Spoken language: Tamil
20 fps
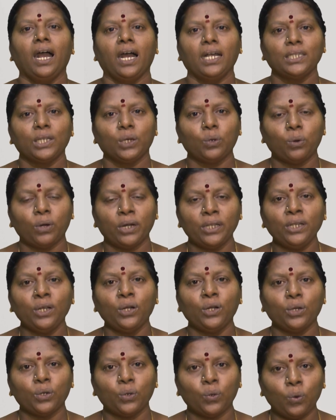அந்த
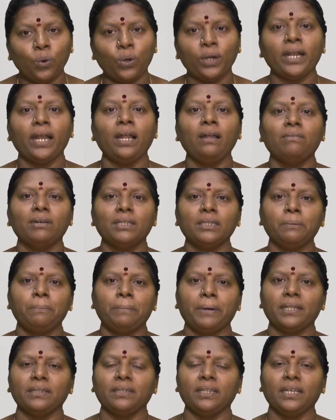குழந்தைங்களோட குடல் வந்து
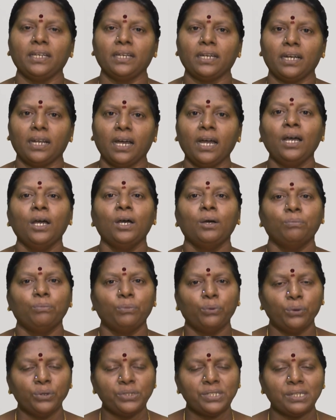பார்த்தீங்கன்னா
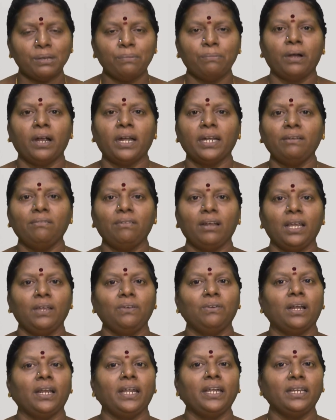மோசமான
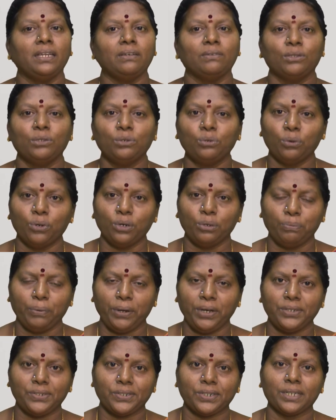விளைவுகளை இன்றைக்கி வந்து கொண்டு
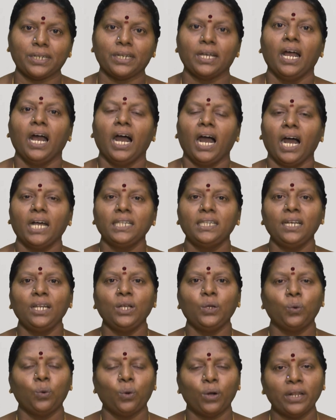போயிட்டுருக்கு
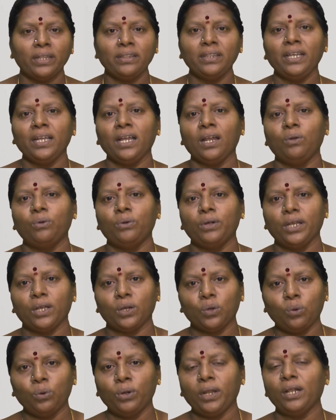அதுலேயும் குழந்தைங்களுடைய
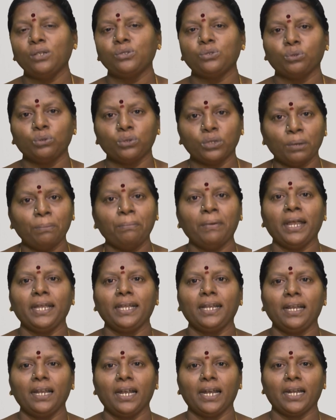குடல்
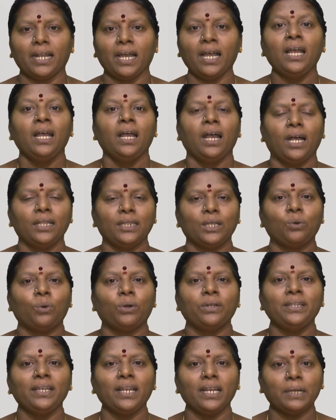சுத்தமாக இல்லைன்னா அந்த
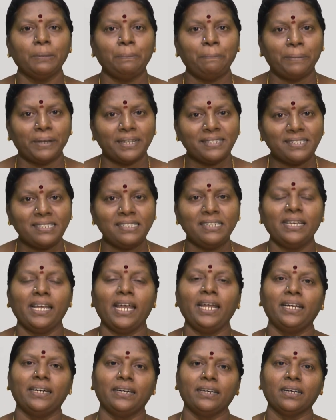குழந்தைங்களுக்கு
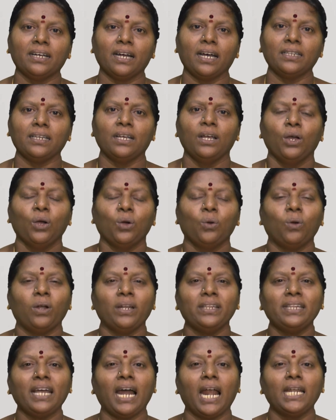பசியே எடுக்காது
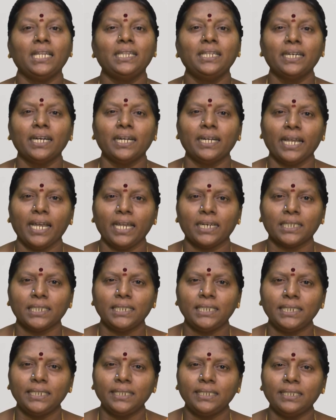குழந்தை அழுதுகிட்டே
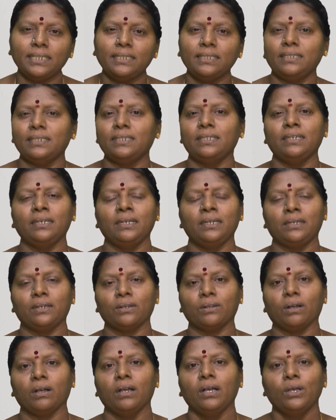இருக்கும் சிடு சிடு சிடுன்னு
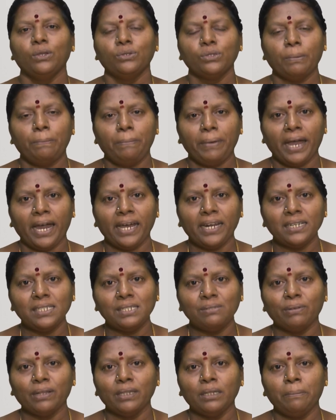இருக்கும் ஸோ
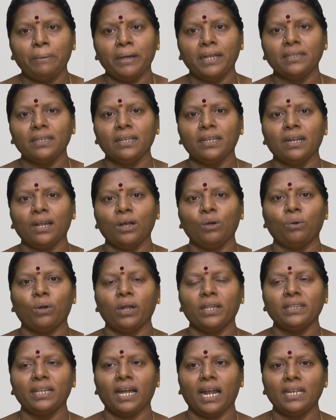பேரண்ட்ஸ் வந்து பார்த்தீங்கன்னா
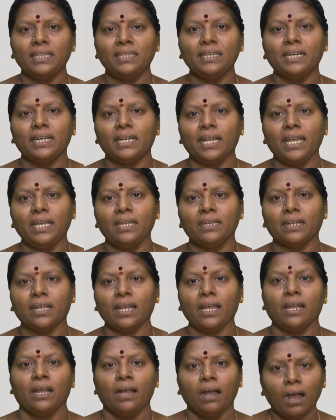குழந்தை அழுதுகிட்டே
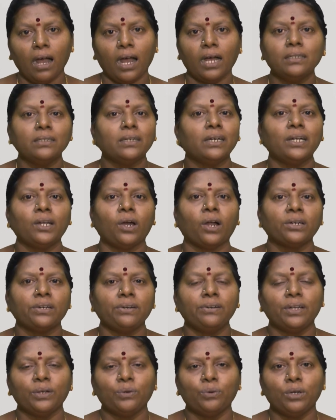இருக்கு அதுக்கும்
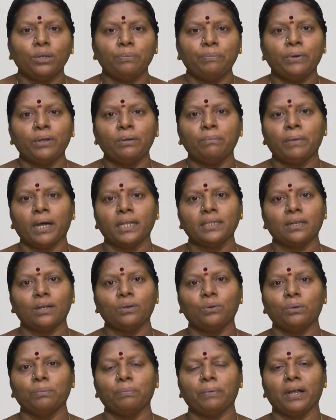டாக்டர்கிட்ட கூட்டு போய் மாத்திரை
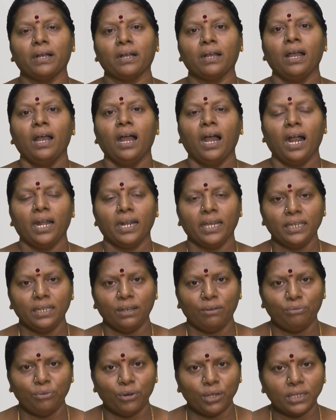கொடுப்பாங்க ஆனால்
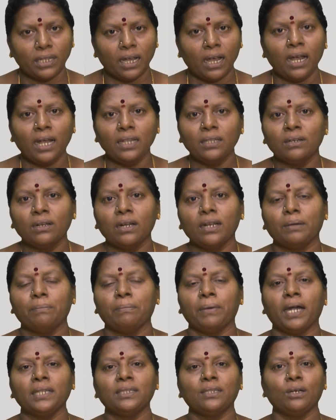எவ்வளோதான் தான் அதுங்களுக்கு
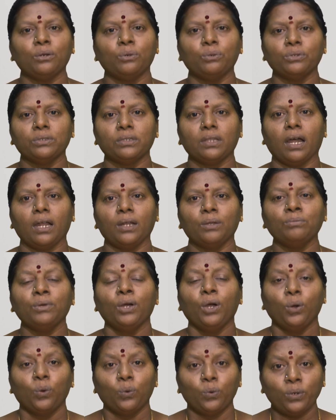மாத்திரை கொடுத்தாலும்
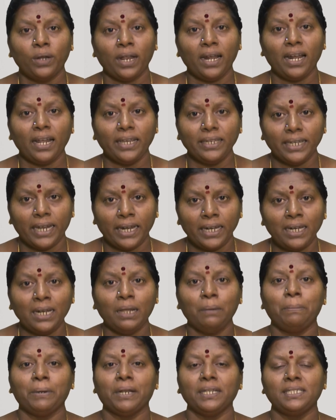உடலில் என்ன
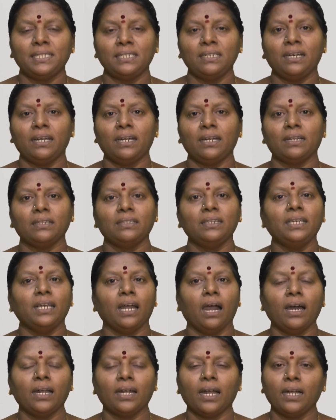பிரச்சனைன்றது
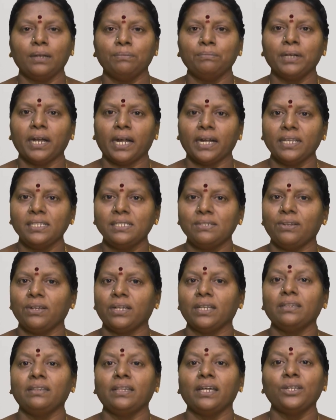யாராலும் கடைசி
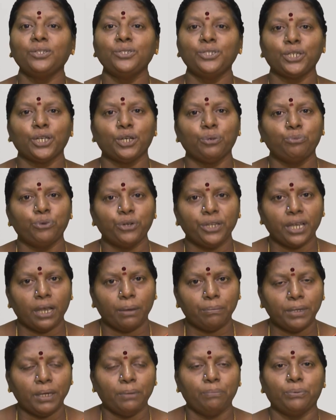வரைக்கும் தெரிஞ்சிக்க
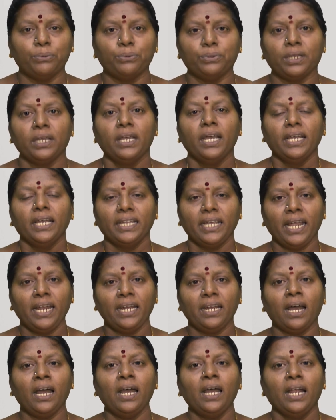முடியாமையே போகுது
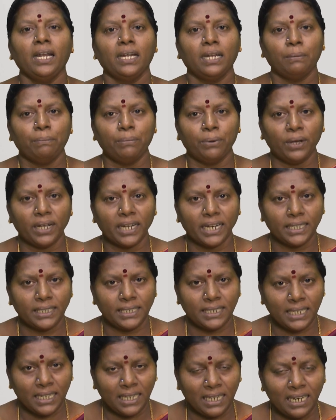ஏன்னா நம்ம
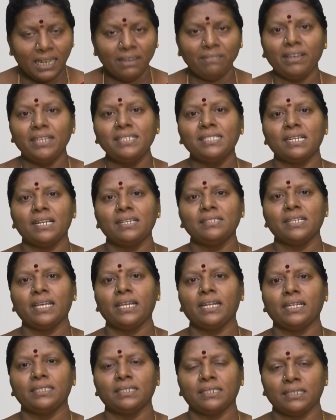சின்ன வயசில்
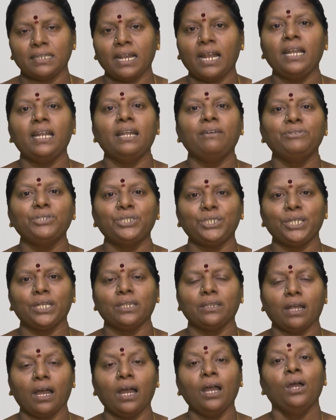செய்கிற நல்ல
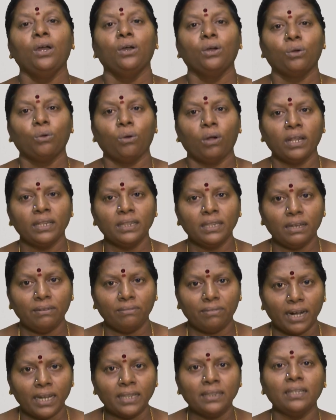விஷயந்தான் குழந்த
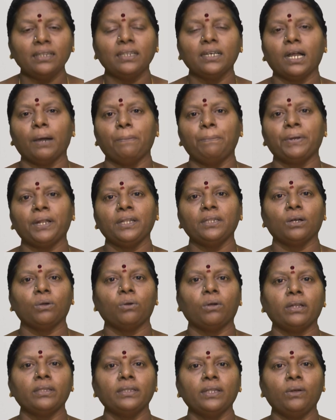வளர்ந்ததுக்கப்புறம் அந்த
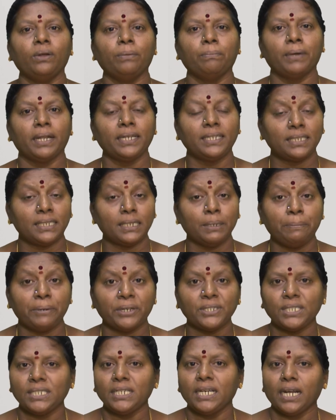குழந்தையோட மற்ற
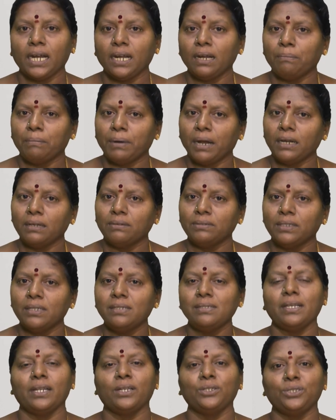பிரச்சனைகளை நம்மளால்
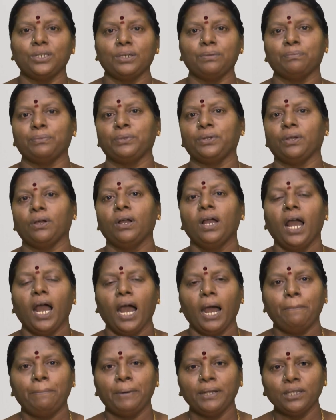வந்து செரிஞ்சிக்க முடியும்
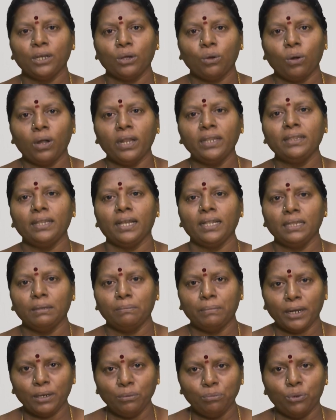அப்போ அந்த குழந்தை
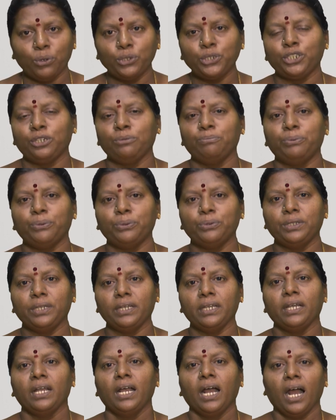இந்த மாதிரி மோஷன்
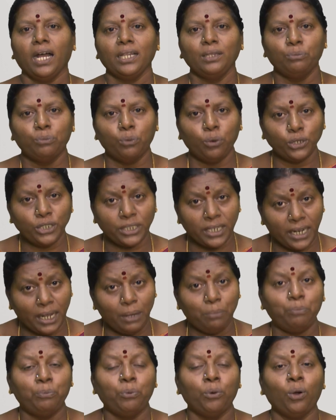போகுது அது
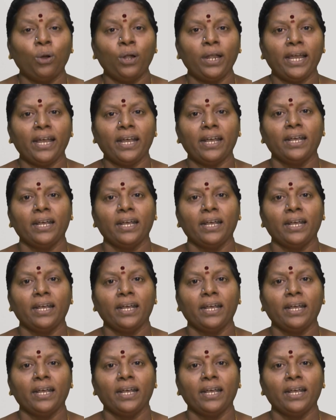மோஷனே போல